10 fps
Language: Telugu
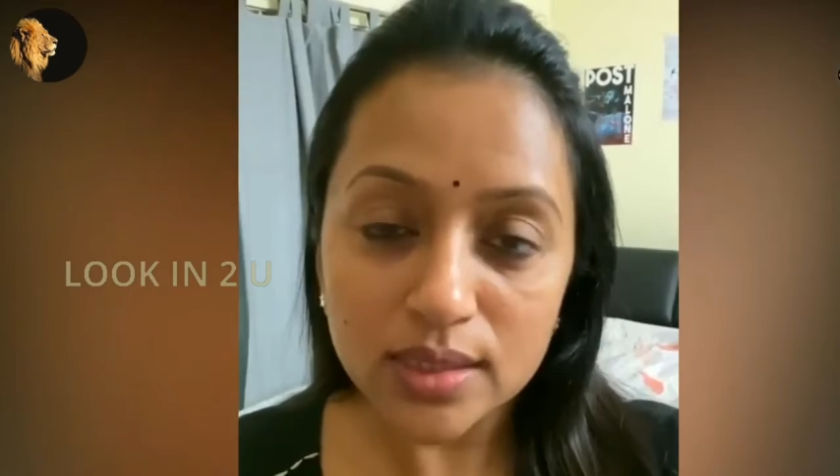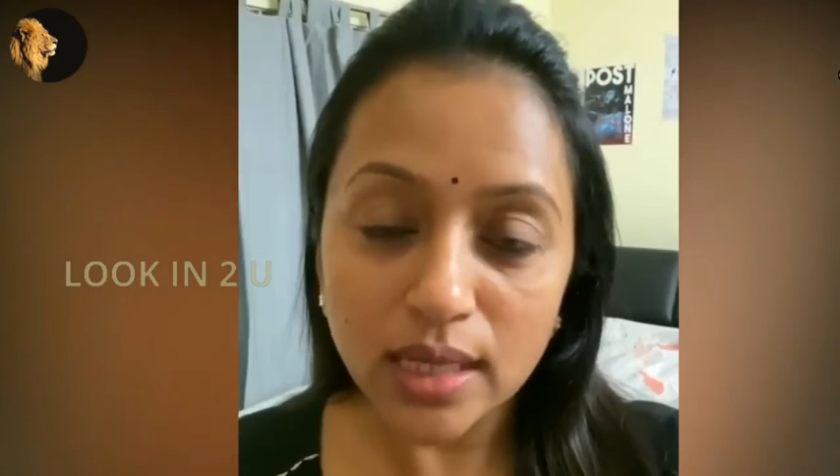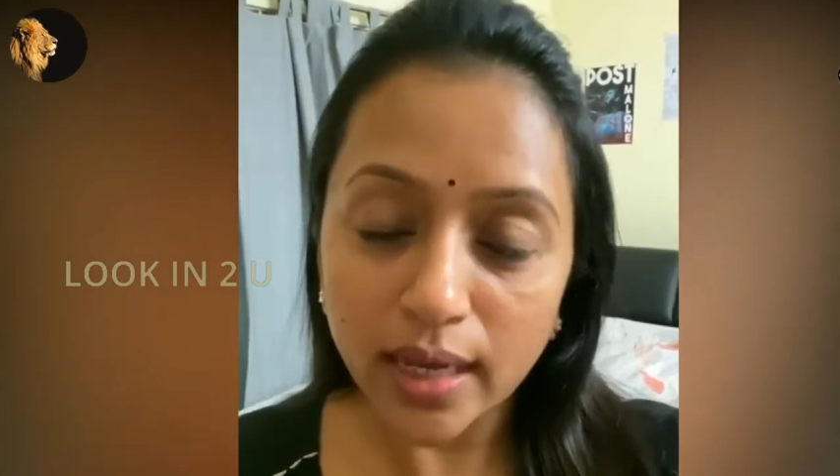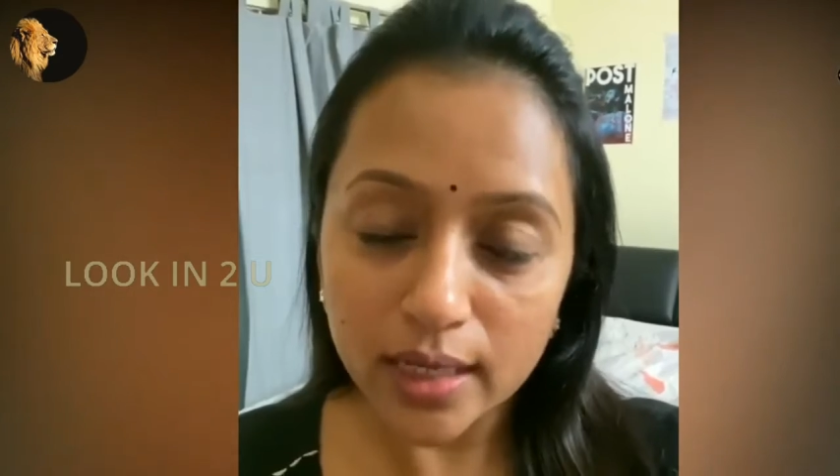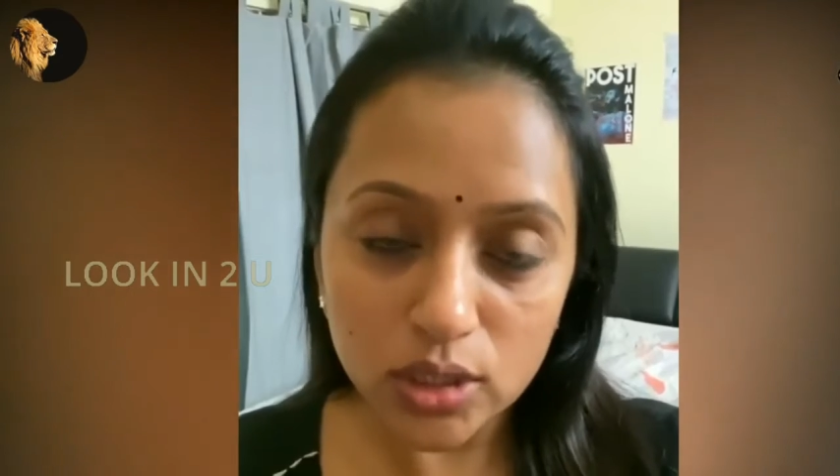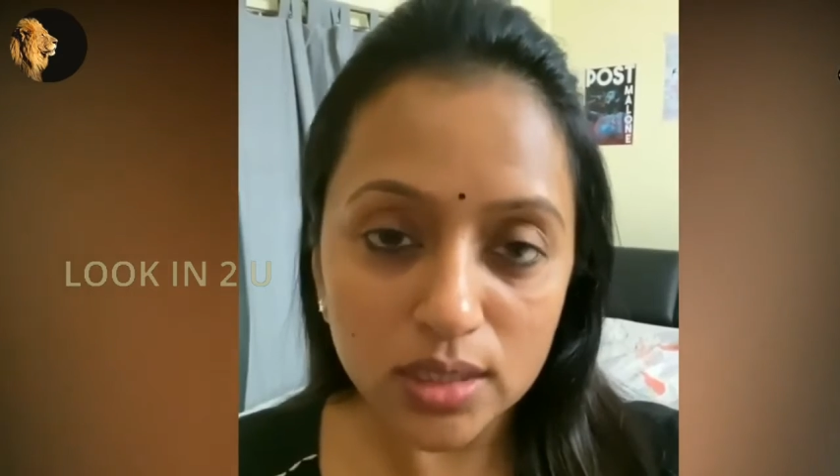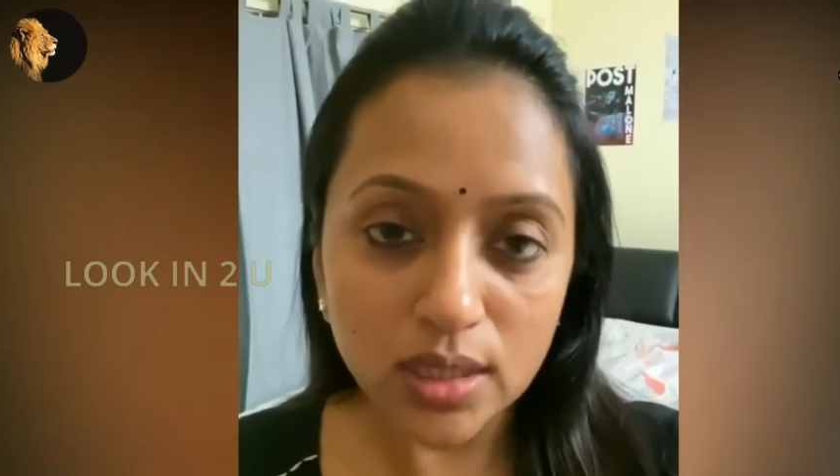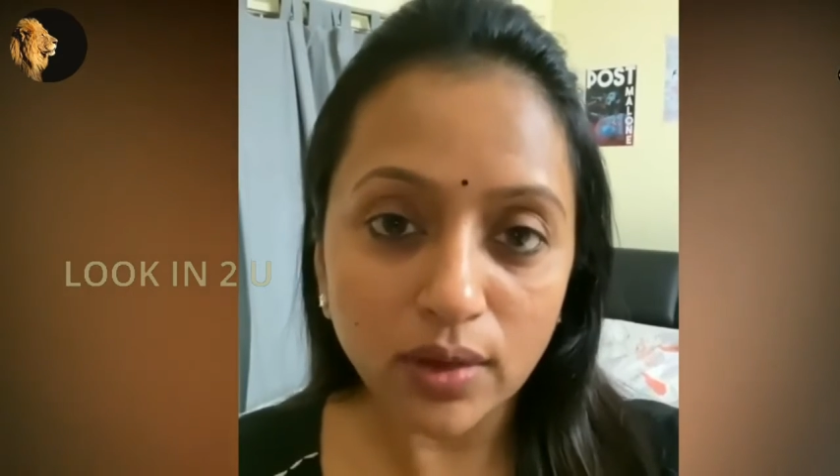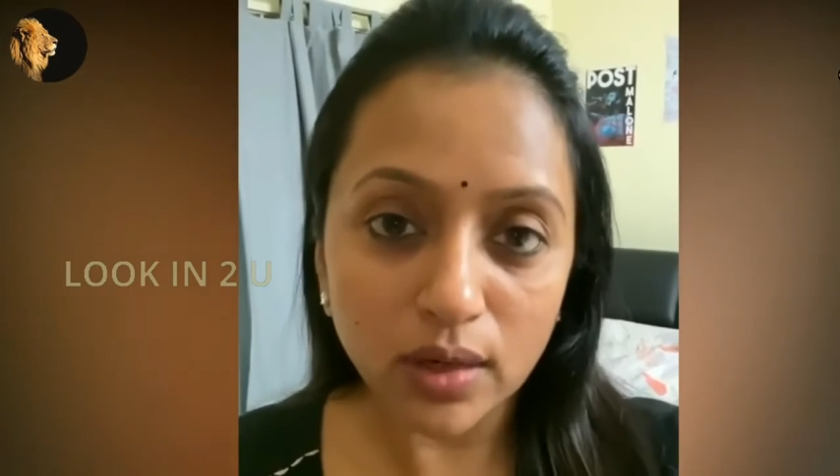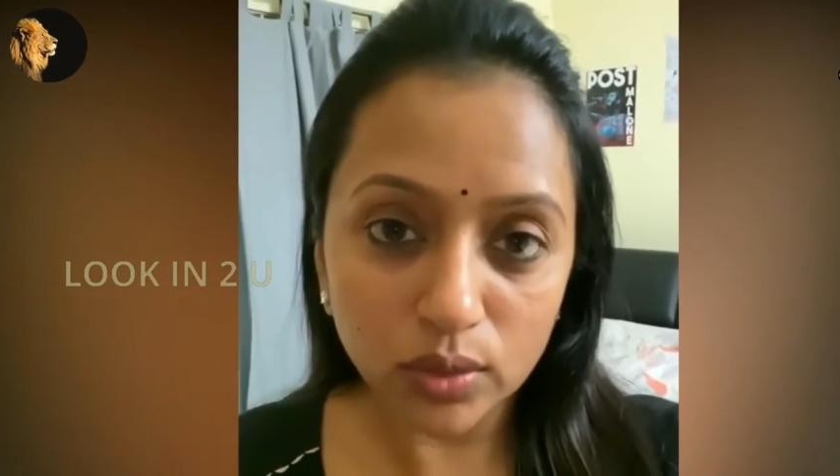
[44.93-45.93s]
సహాయం
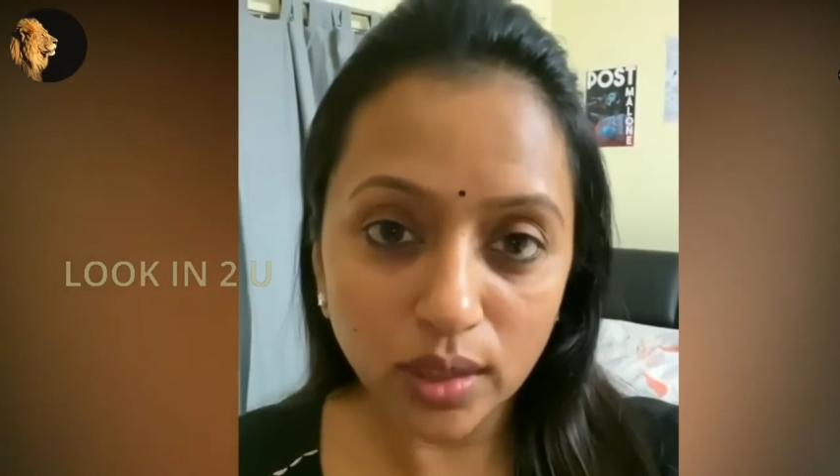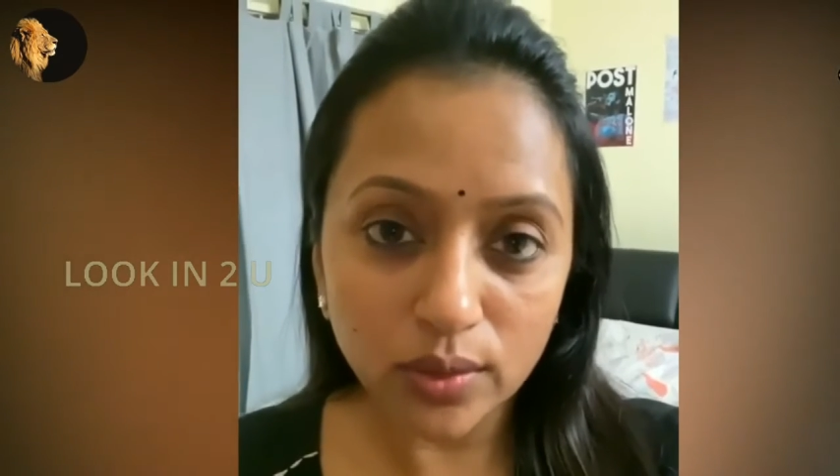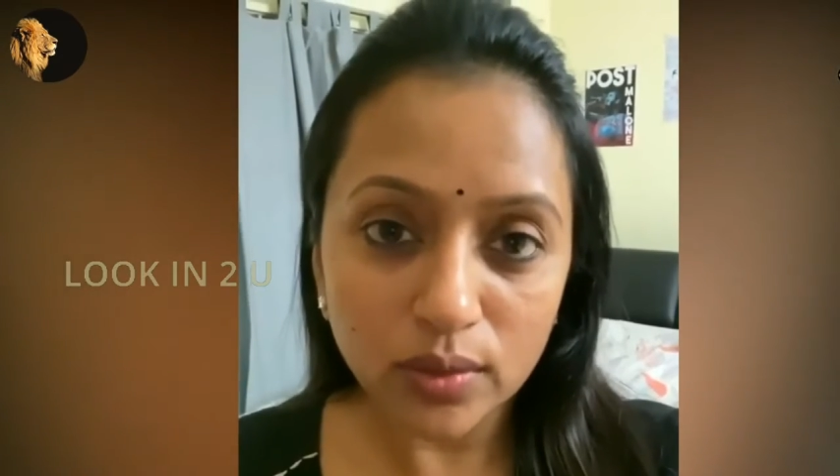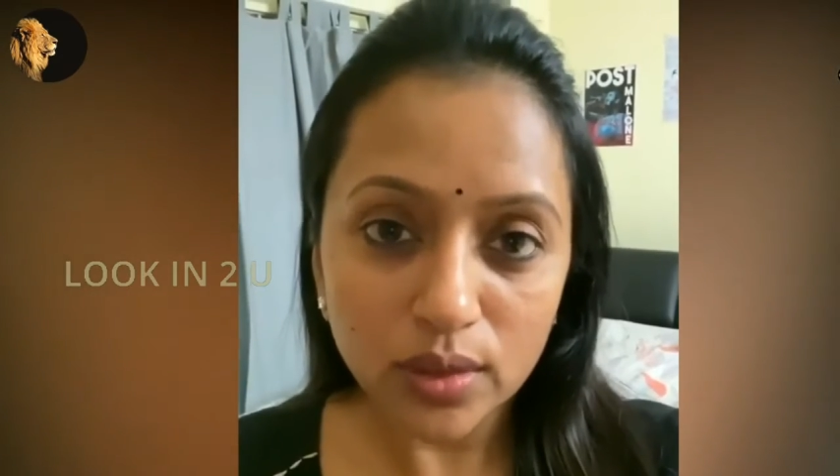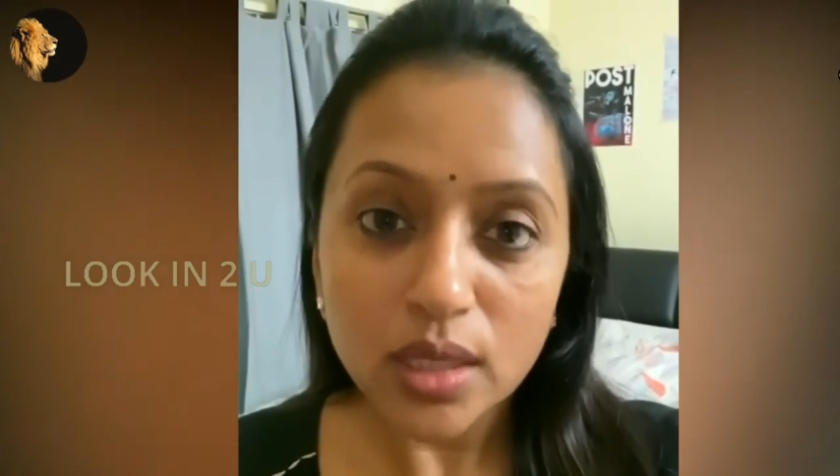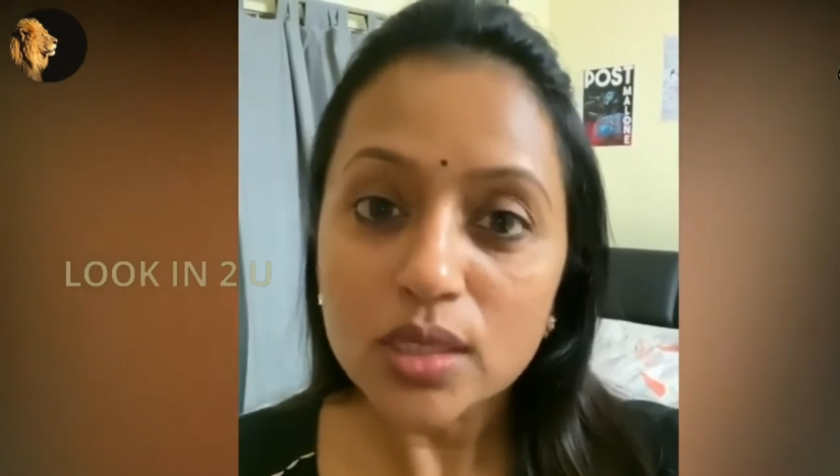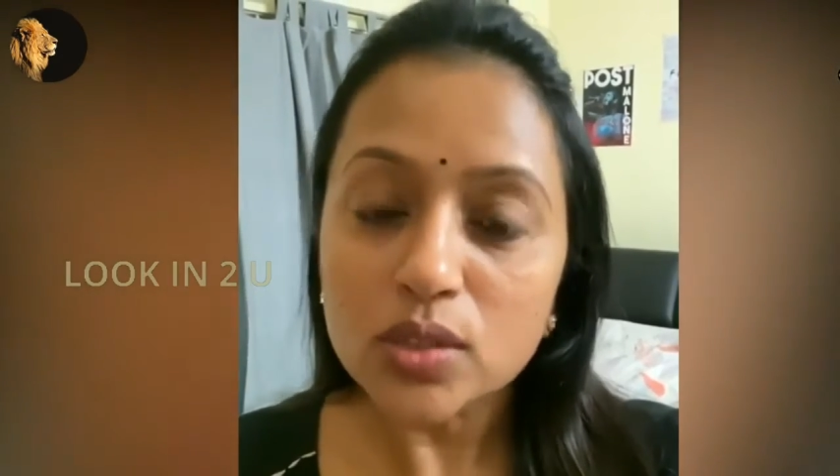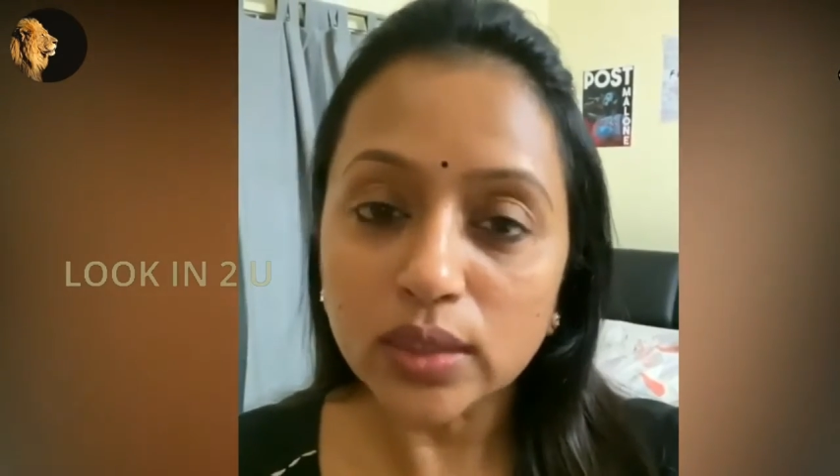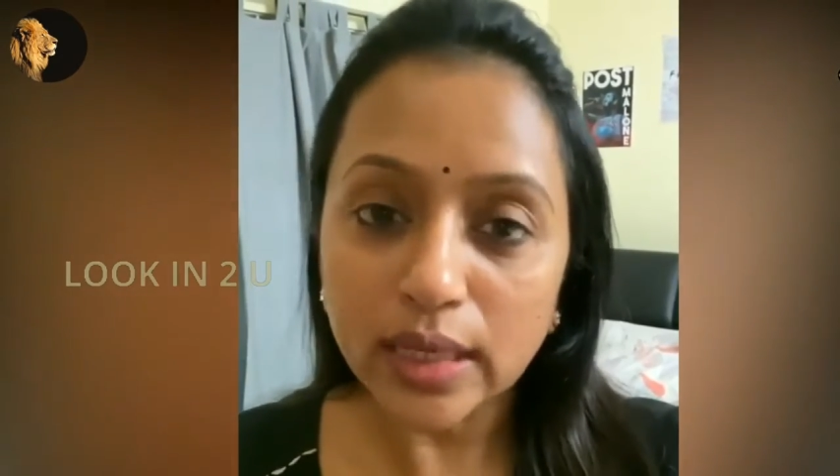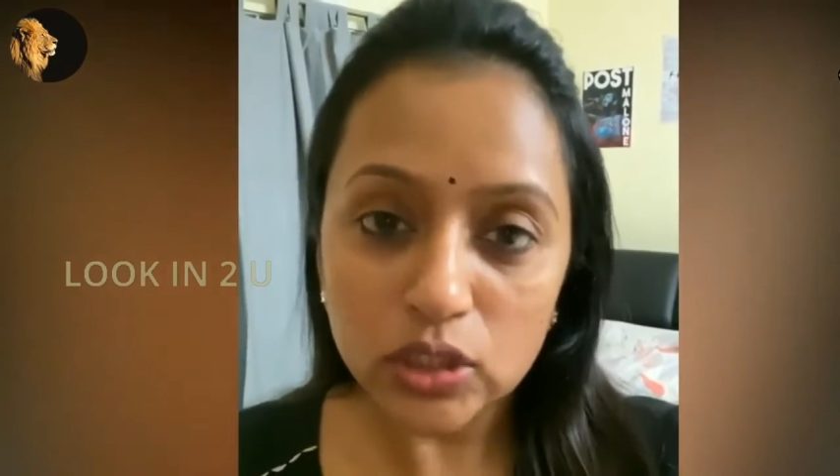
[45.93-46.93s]
చేసిన వారు అవుతారు
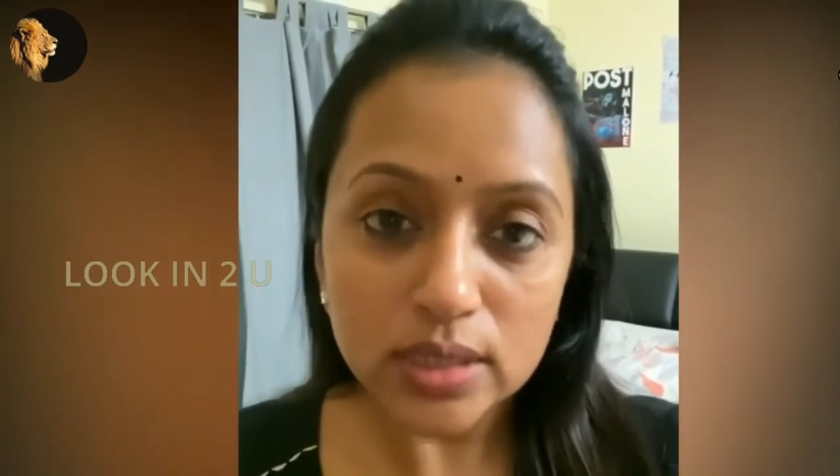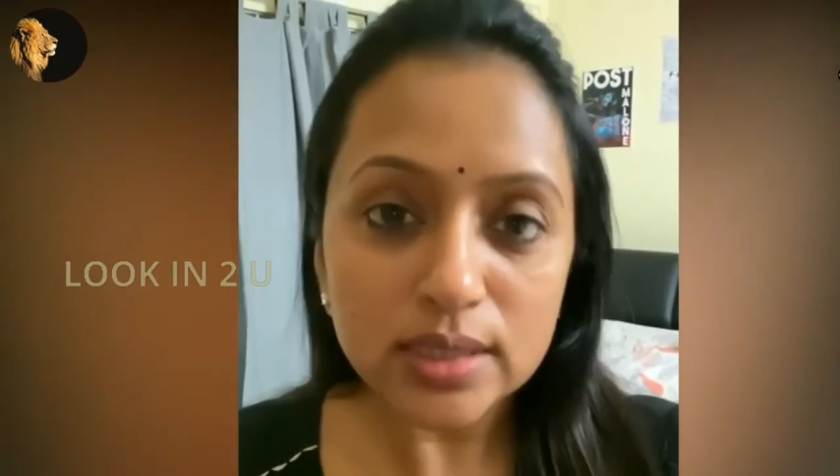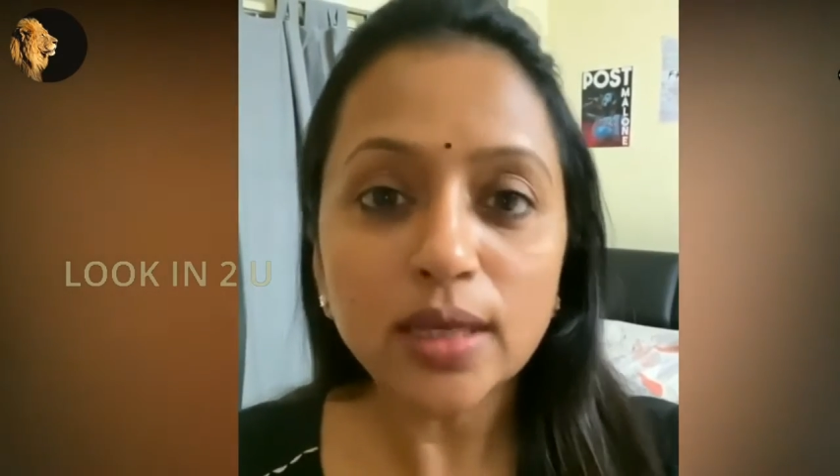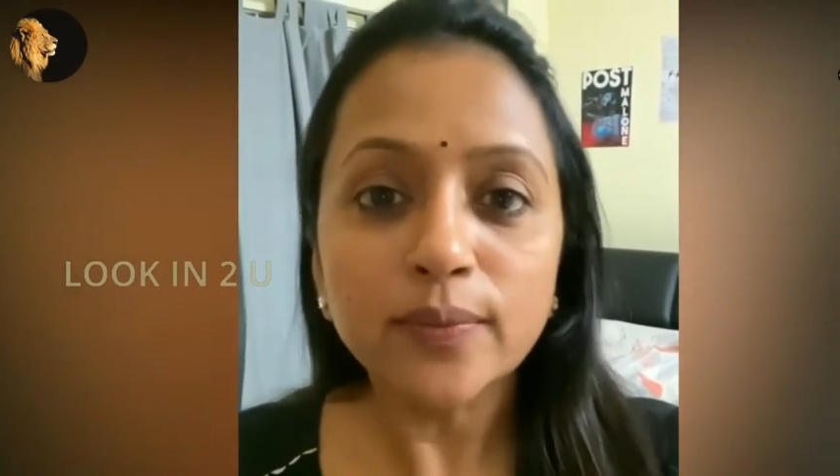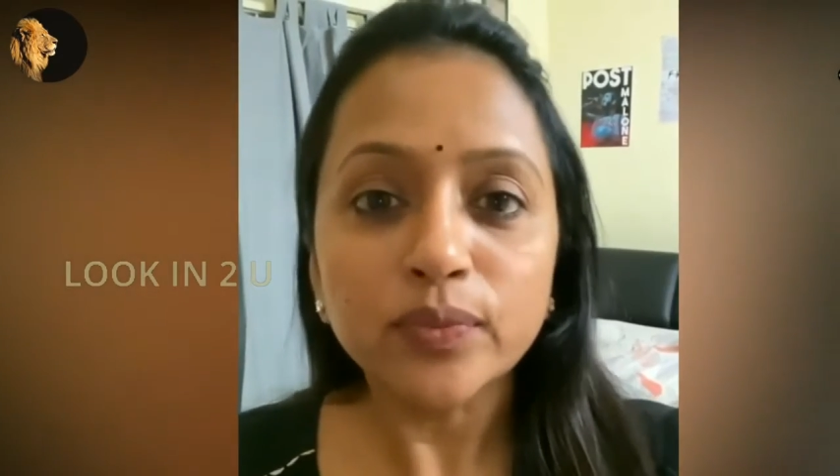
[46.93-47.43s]
సో దయచేసి